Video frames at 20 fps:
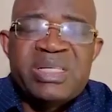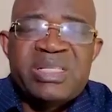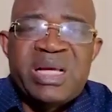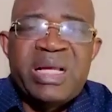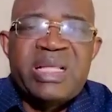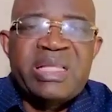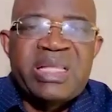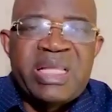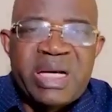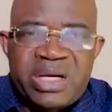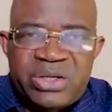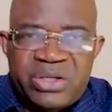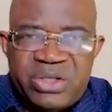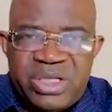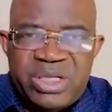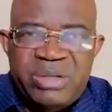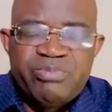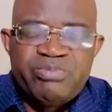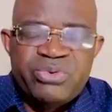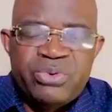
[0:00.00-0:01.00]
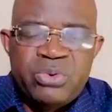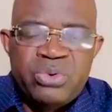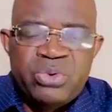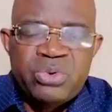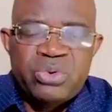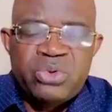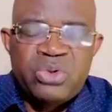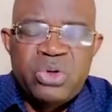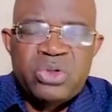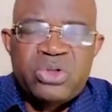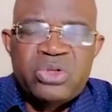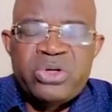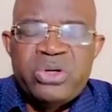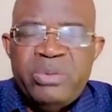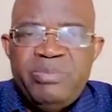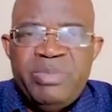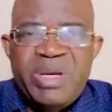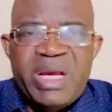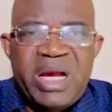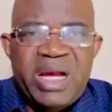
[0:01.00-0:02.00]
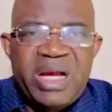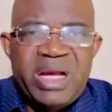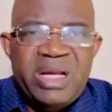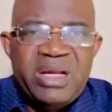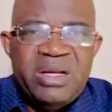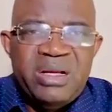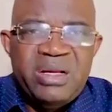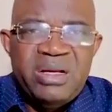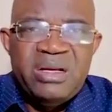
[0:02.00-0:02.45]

des interdits pour notre bien,